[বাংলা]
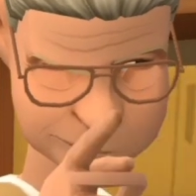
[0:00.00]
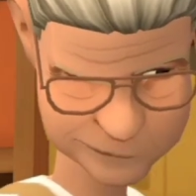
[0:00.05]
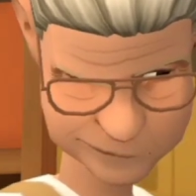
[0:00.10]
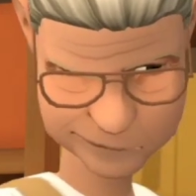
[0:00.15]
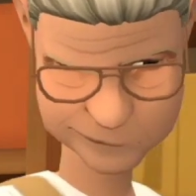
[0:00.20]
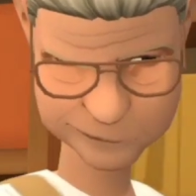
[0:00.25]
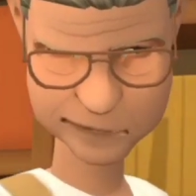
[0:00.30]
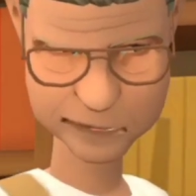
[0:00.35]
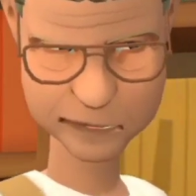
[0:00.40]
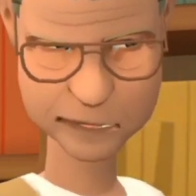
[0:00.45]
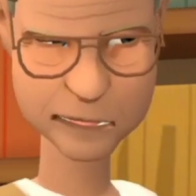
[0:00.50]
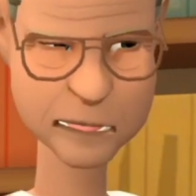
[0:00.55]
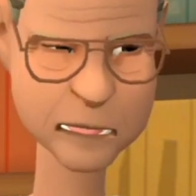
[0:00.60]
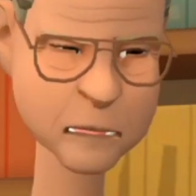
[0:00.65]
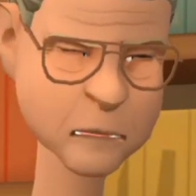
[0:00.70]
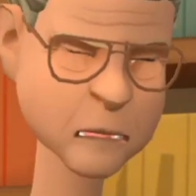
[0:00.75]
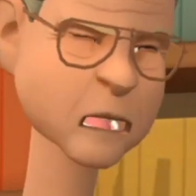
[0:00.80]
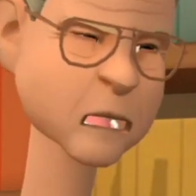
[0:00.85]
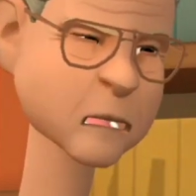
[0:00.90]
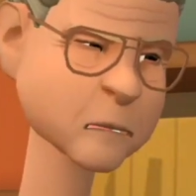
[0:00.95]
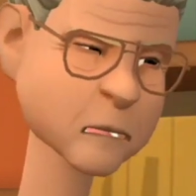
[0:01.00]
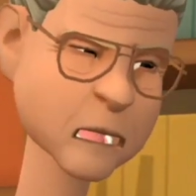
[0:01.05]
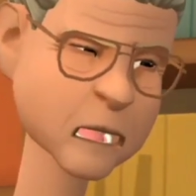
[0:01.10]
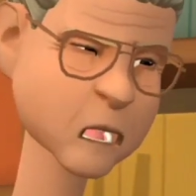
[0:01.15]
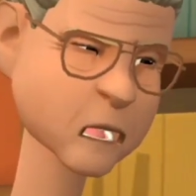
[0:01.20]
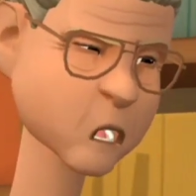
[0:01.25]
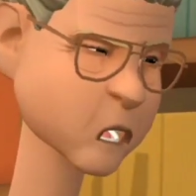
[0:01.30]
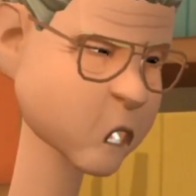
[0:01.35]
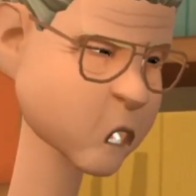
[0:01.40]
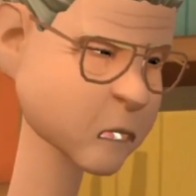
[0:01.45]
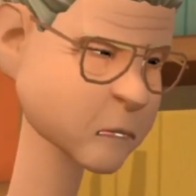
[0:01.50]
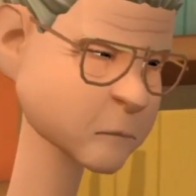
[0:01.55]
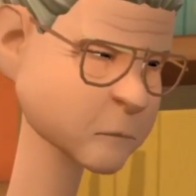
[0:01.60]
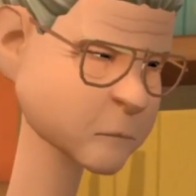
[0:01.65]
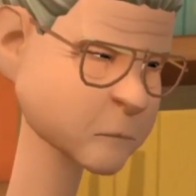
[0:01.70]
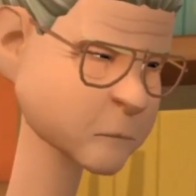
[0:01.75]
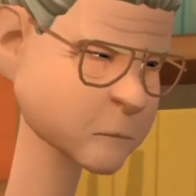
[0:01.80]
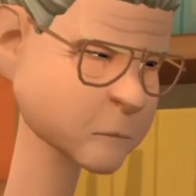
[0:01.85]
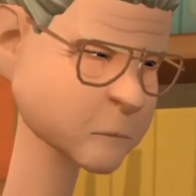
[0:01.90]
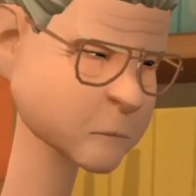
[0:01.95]
কি ঘুম থেকে উঠলো
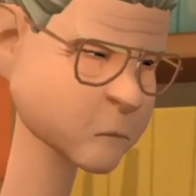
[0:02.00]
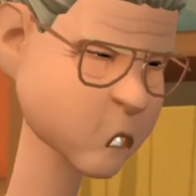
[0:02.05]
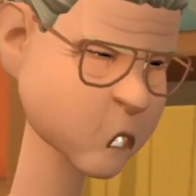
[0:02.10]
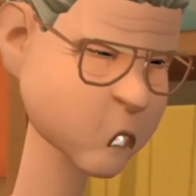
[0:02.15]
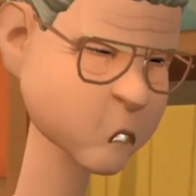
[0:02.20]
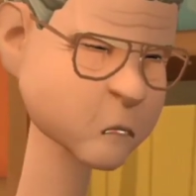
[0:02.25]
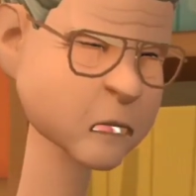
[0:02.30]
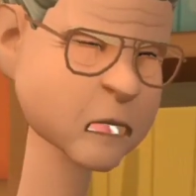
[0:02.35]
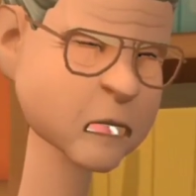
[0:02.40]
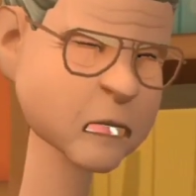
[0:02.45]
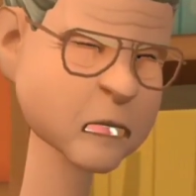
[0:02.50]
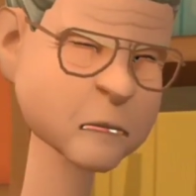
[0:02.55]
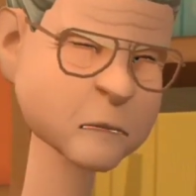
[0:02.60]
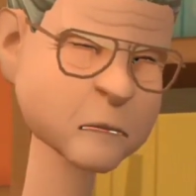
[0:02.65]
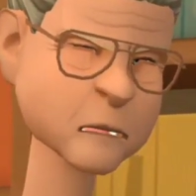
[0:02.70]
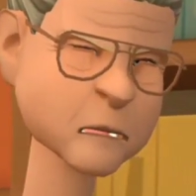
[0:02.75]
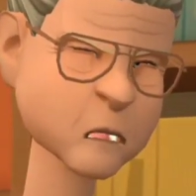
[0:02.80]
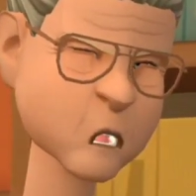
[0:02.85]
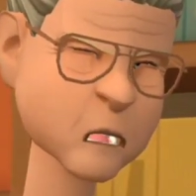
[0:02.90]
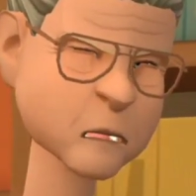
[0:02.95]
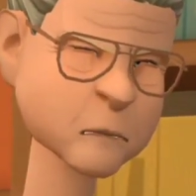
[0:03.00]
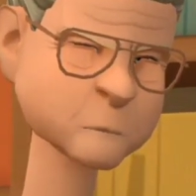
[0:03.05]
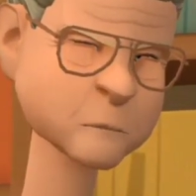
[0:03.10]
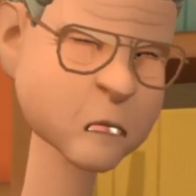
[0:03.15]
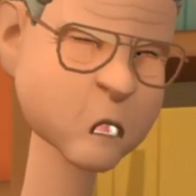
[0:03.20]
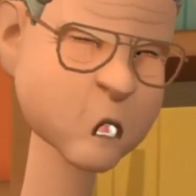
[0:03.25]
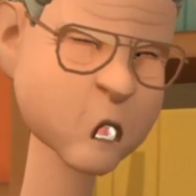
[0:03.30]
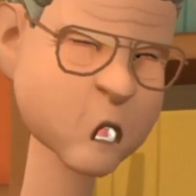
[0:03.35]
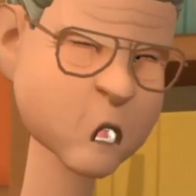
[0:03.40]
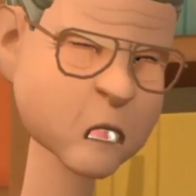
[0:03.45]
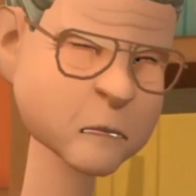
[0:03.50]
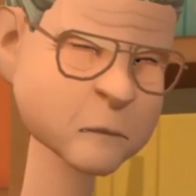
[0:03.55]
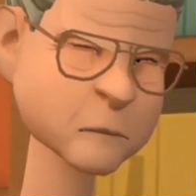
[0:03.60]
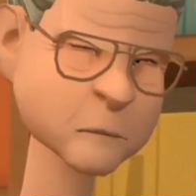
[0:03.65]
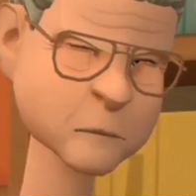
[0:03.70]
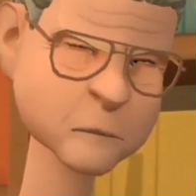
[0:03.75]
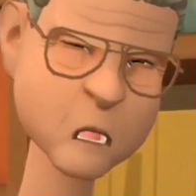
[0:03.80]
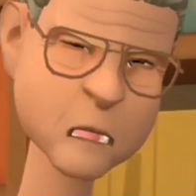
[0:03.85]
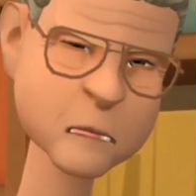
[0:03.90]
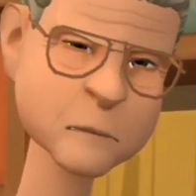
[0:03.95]
দেখি তো তোর বেটিটা কার মতন
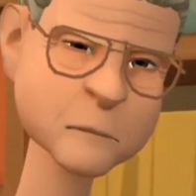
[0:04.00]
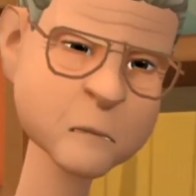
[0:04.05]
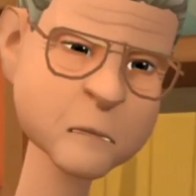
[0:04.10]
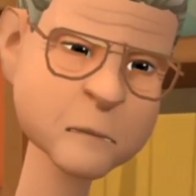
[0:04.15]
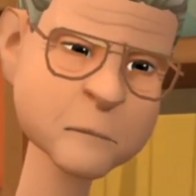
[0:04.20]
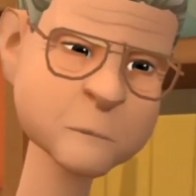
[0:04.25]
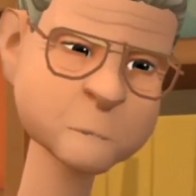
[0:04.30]
দেখতে হয়েছে